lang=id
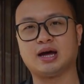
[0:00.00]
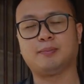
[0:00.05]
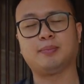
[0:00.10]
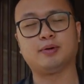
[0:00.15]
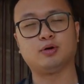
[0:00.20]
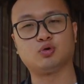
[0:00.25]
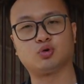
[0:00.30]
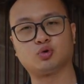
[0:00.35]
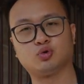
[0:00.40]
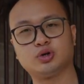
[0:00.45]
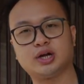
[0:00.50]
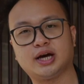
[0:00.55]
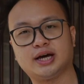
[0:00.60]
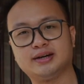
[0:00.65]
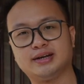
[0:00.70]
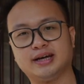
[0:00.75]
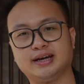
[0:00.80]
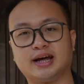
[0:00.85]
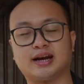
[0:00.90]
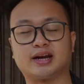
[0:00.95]
penurunan
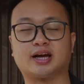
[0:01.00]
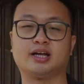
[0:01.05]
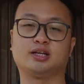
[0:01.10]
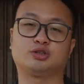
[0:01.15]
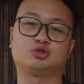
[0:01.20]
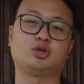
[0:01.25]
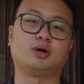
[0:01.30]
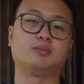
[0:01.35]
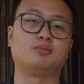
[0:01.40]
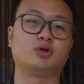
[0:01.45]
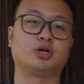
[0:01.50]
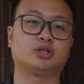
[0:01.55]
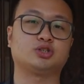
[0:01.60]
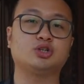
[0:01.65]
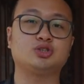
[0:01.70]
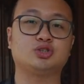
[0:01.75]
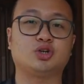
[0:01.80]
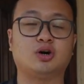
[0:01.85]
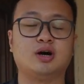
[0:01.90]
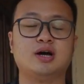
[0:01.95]
dan harganya sudah mulai
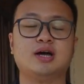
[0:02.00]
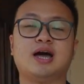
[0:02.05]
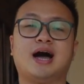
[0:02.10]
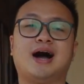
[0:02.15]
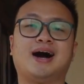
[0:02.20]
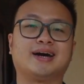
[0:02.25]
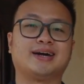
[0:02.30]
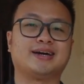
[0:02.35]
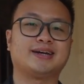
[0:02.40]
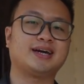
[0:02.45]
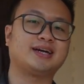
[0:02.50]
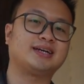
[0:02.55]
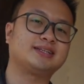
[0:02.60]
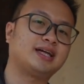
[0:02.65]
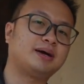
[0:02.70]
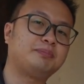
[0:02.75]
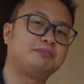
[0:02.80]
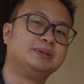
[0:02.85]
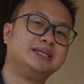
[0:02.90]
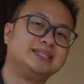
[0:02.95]
cocok, akhirnya
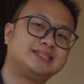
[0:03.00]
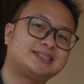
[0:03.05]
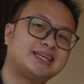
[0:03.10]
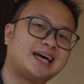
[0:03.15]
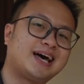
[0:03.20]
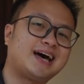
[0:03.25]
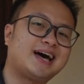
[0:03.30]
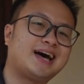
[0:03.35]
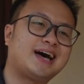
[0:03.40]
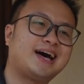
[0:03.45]
kita bisa